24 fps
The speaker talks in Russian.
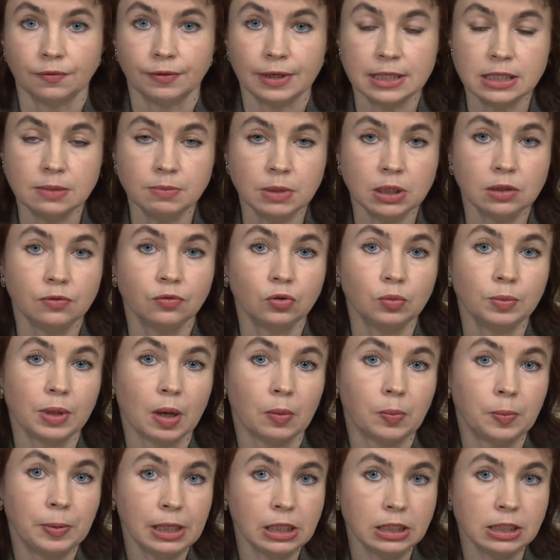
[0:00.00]
Возьми
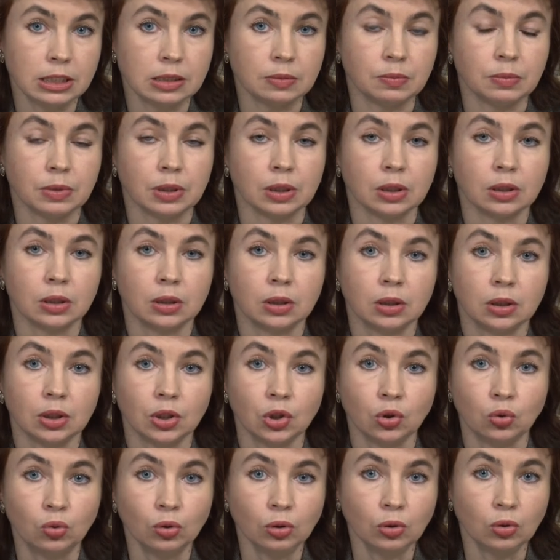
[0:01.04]
двумя пальцами
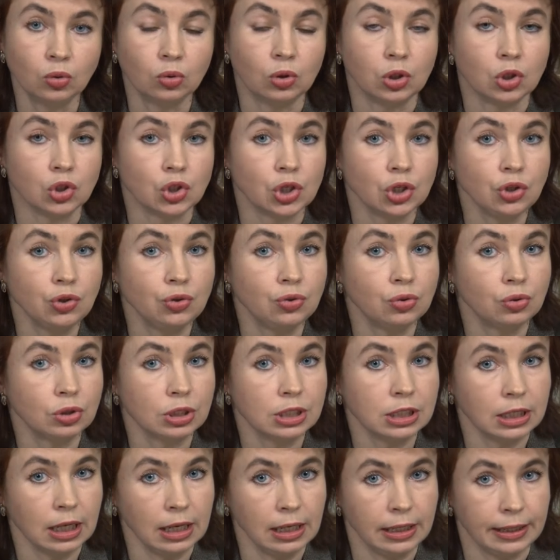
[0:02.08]
иголку, лежащую
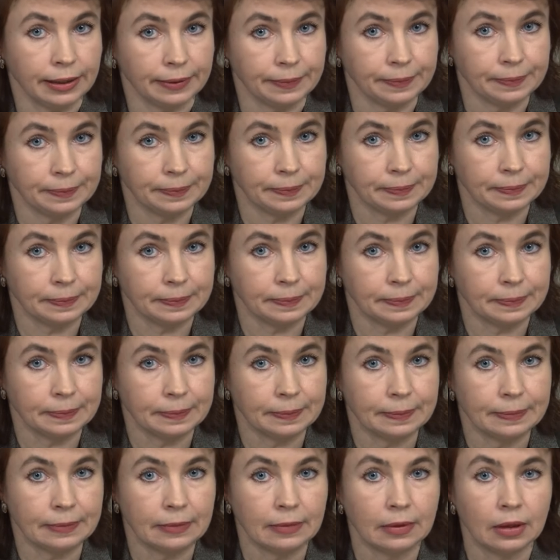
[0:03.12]
на столе.
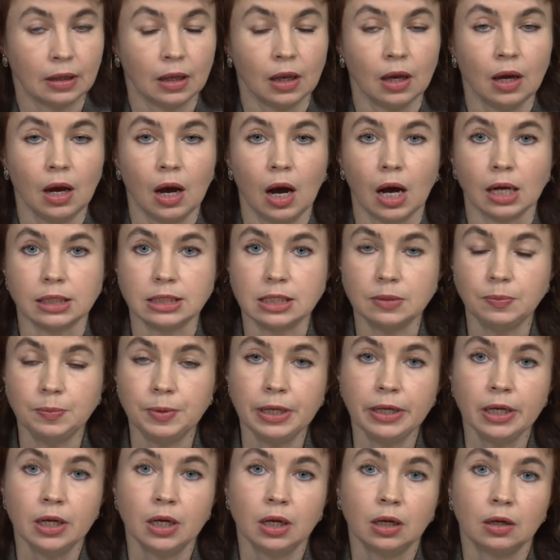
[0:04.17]
А
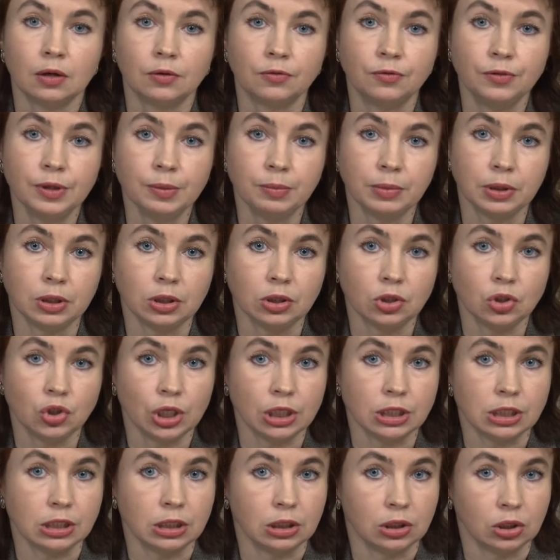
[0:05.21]
теперь вымой
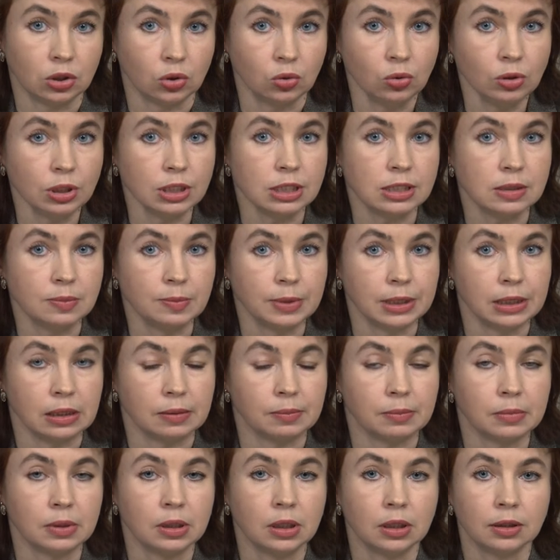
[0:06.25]
тщательно руки с
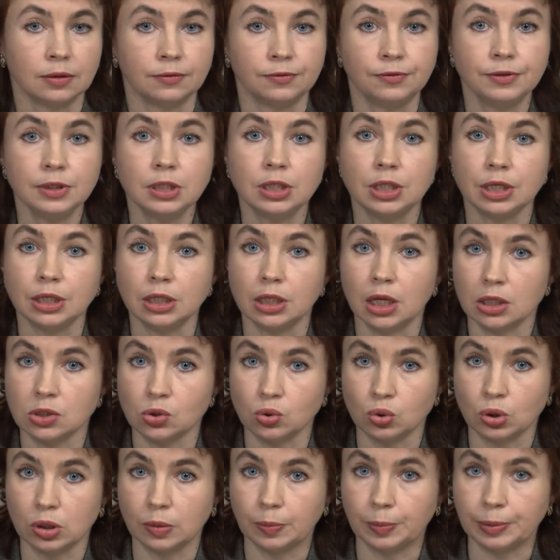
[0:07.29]
мылом Вытри
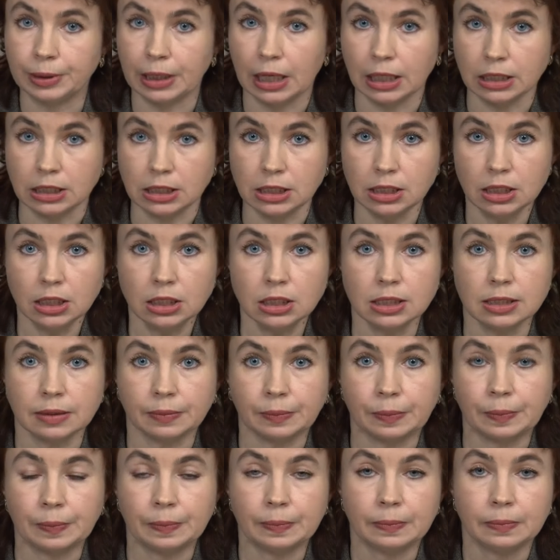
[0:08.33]
насухо
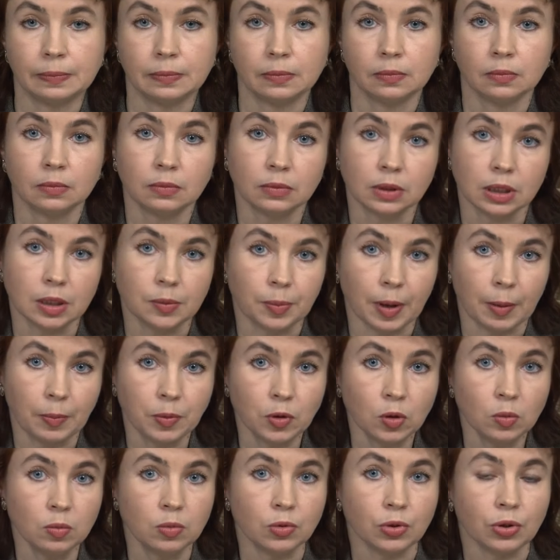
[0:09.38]
полотенцем и
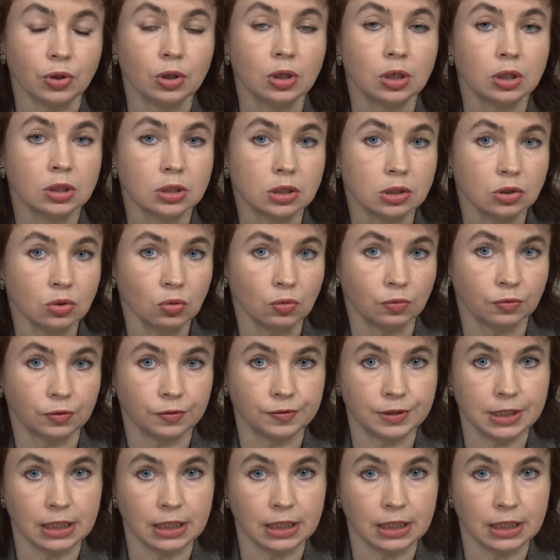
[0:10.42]
попробуй снова